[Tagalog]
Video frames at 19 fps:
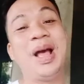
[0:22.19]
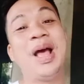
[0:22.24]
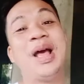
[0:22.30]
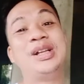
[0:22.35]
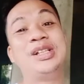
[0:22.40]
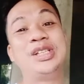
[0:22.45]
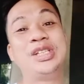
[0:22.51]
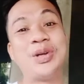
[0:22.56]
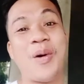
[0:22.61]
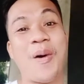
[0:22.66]

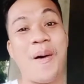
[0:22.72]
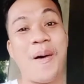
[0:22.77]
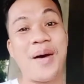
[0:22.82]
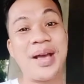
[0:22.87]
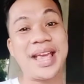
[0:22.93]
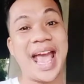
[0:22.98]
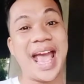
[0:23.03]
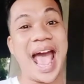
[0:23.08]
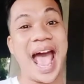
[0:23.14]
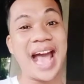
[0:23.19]
Joy
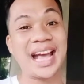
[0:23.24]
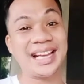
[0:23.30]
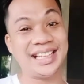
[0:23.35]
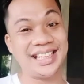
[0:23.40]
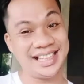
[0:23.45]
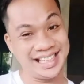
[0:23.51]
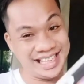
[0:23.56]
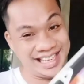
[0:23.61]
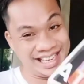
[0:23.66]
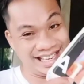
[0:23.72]

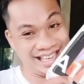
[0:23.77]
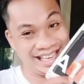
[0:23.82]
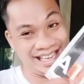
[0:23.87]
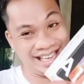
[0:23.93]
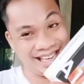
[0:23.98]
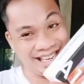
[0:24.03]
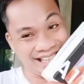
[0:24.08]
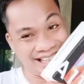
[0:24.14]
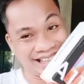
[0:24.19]
Ackley.